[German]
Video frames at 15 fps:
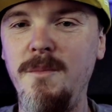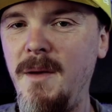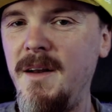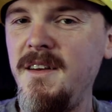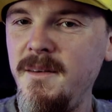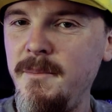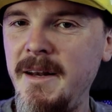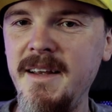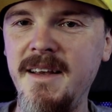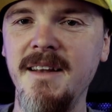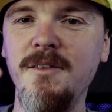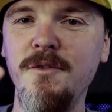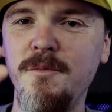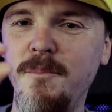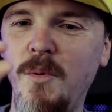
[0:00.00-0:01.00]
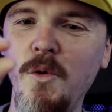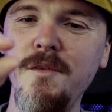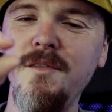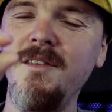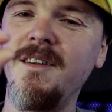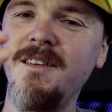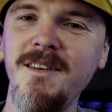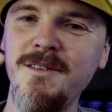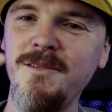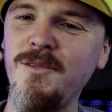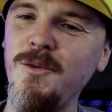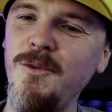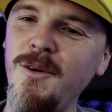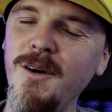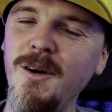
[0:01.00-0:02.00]
die Mannequins auf dem Boden sind halt echt
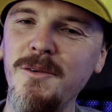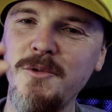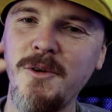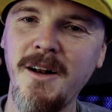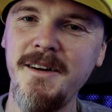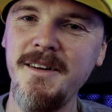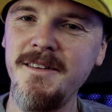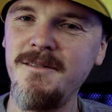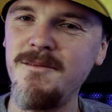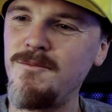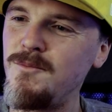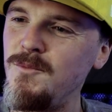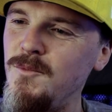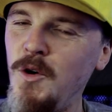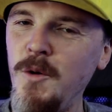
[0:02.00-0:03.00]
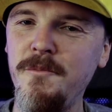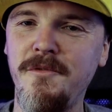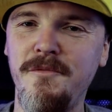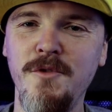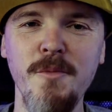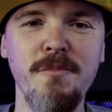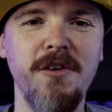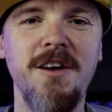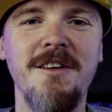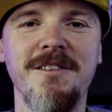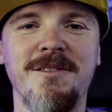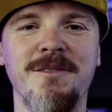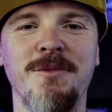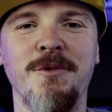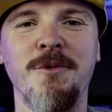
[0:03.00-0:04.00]
so, so kleine Hüp
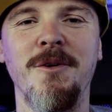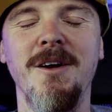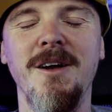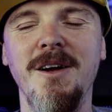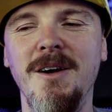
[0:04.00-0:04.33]
Hüpferles, so.